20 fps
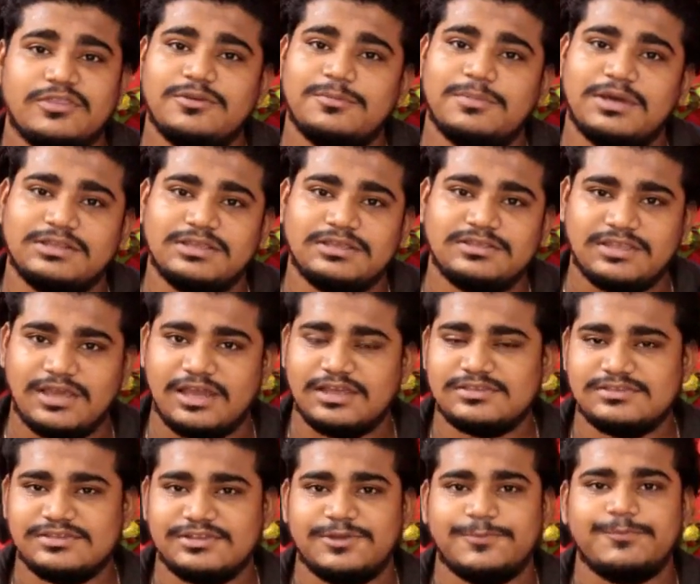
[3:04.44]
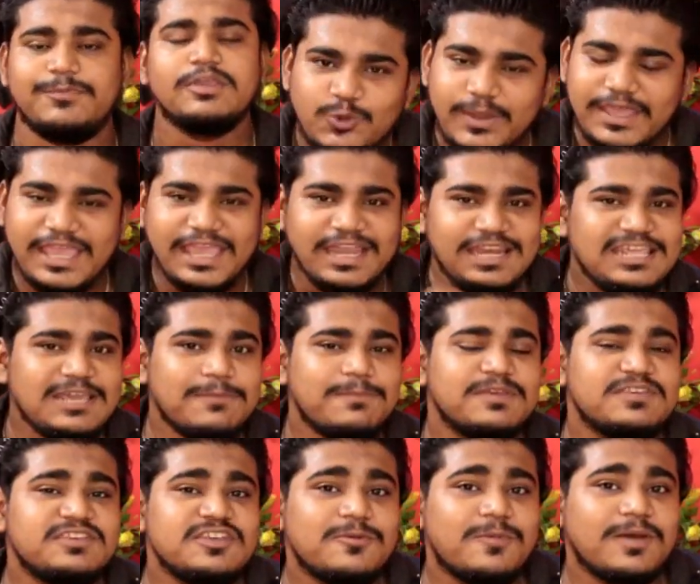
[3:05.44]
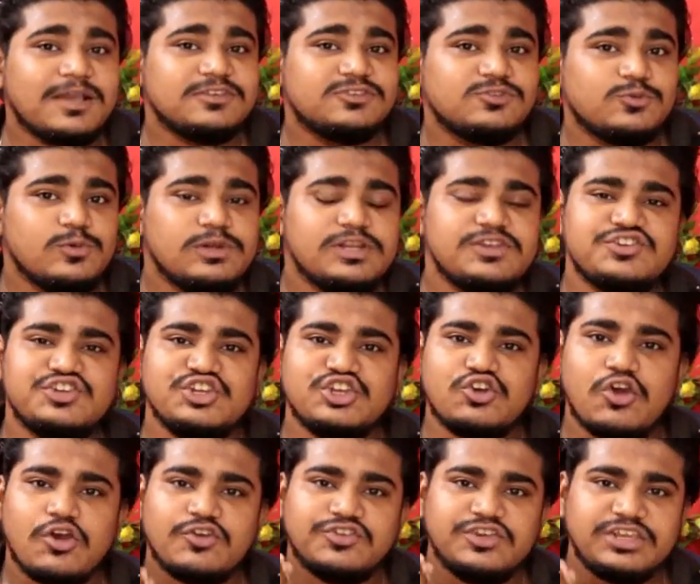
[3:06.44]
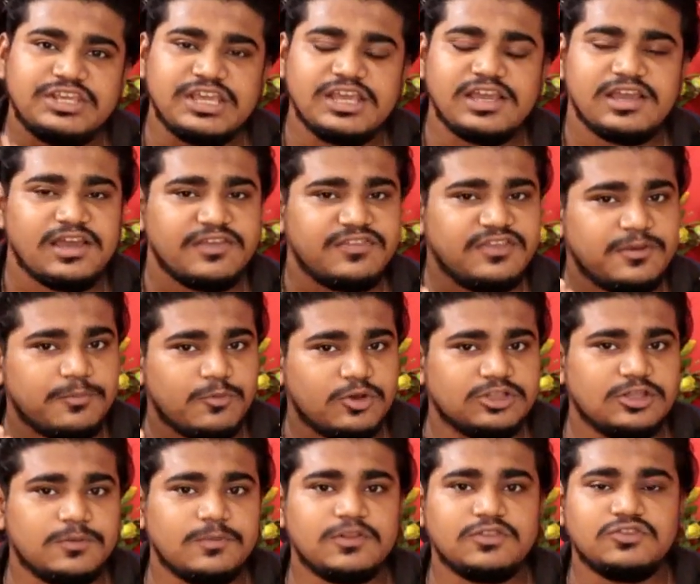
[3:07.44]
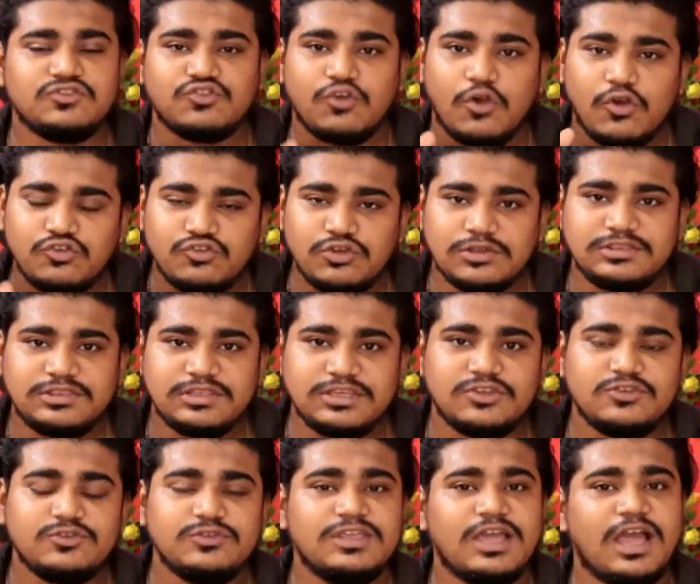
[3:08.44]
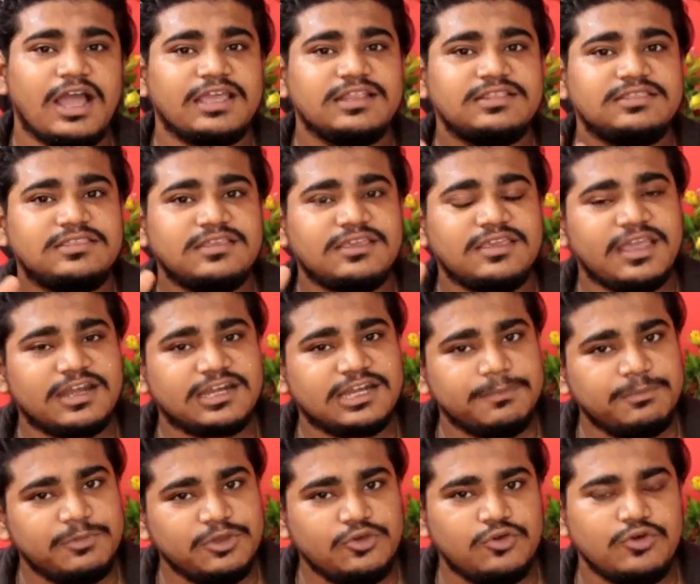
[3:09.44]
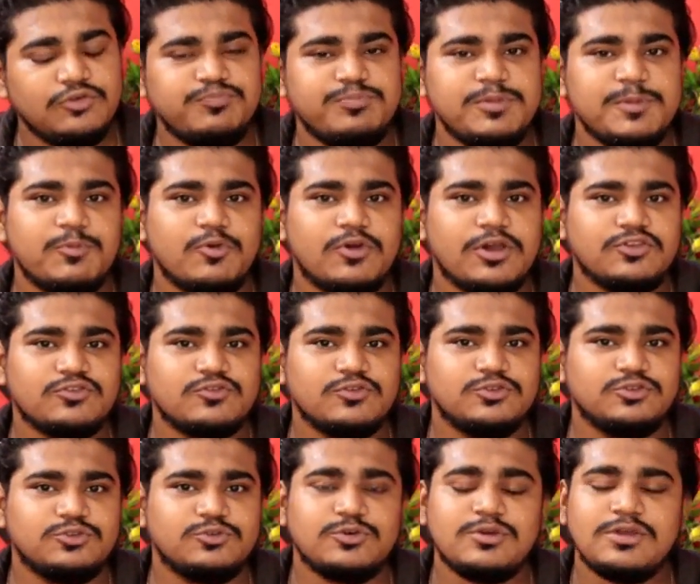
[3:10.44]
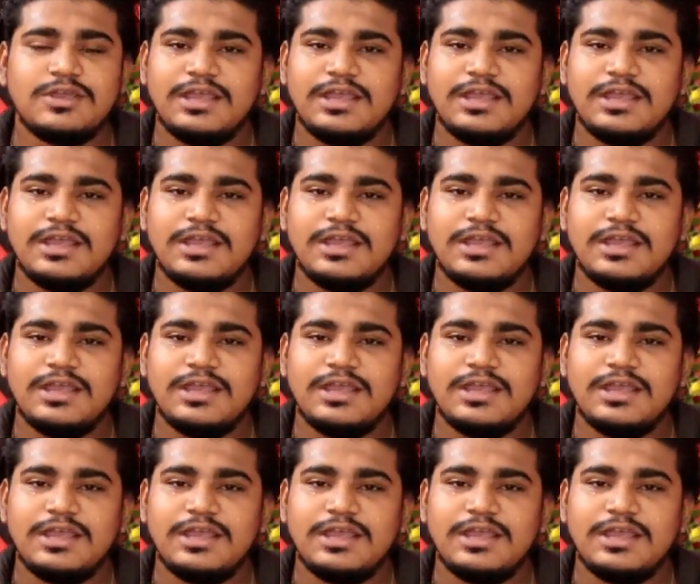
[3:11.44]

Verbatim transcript: তাদের মাথায় থাকছে না তো এ নিয়ে বেশিরভাগ স্কুলের শিক্ষক শিক্ষিকাদের মতামত সংসদ থেকে যদি আগের থেকে একটা বিজ্ঞপ্তি প্রকাশ করত